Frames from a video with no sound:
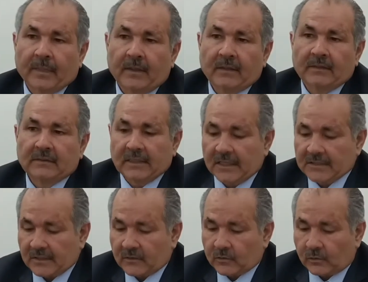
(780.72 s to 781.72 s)
Derecesi
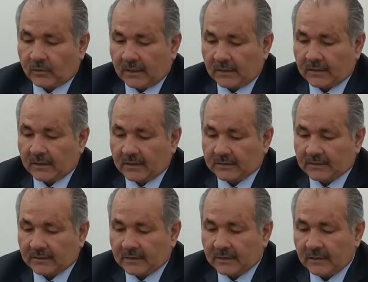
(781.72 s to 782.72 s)
oluyor Allah
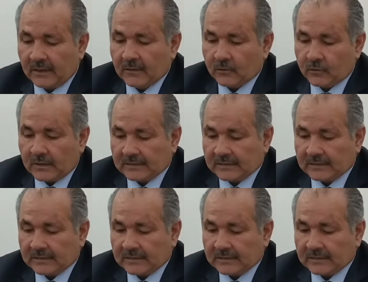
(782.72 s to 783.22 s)
katında. Sürekli